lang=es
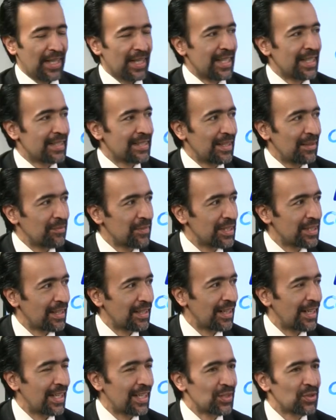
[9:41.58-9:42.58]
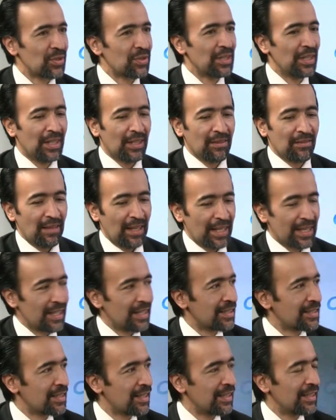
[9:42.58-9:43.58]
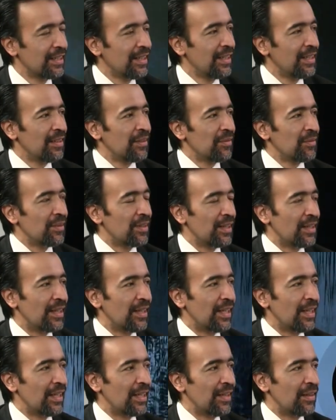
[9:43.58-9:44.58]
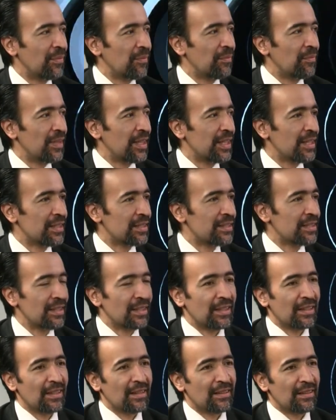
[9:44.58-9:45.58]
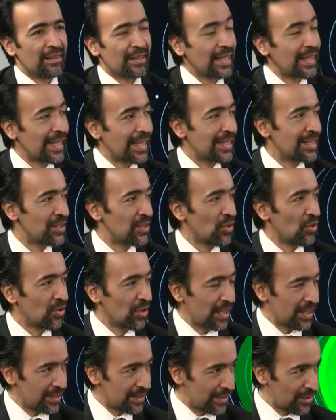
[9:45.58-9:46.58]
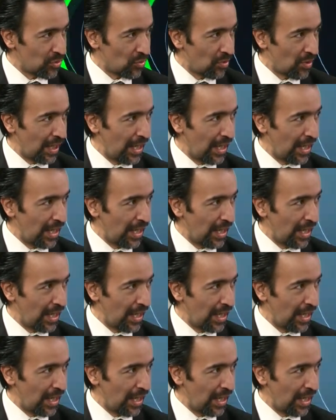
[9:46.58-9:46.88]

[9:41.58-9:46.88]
aquí están mis ingresos, aquí están eh, eh, mis eh, retenciones en su